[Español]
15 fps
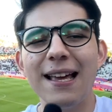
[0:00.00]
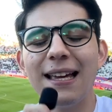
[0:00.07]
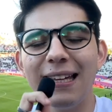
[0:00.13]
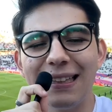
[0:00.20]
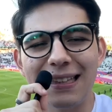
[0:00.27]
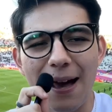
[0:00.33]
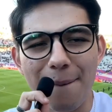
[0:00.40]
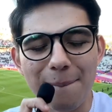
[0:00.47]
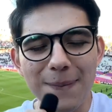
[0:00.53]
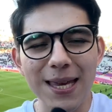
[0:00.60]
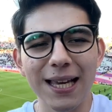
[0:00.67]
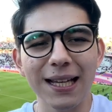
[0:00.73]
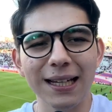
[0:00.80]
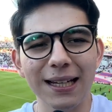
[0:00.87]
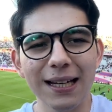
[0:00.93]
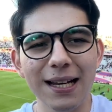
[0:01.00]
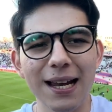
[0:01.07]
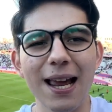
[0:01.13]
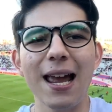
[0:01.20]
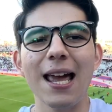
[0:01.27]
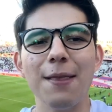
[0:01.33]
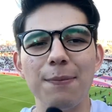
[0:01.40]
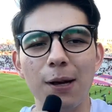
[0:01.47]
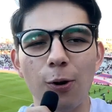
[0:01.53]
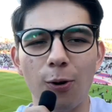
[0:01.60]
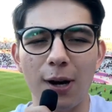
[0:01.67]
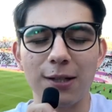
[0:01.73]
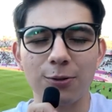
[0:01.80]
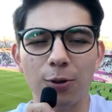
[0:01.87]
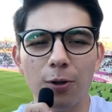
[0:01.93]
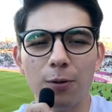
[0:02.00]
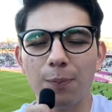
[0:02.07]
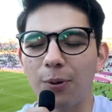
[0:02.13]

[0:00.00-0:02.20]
Y también en mi corazón,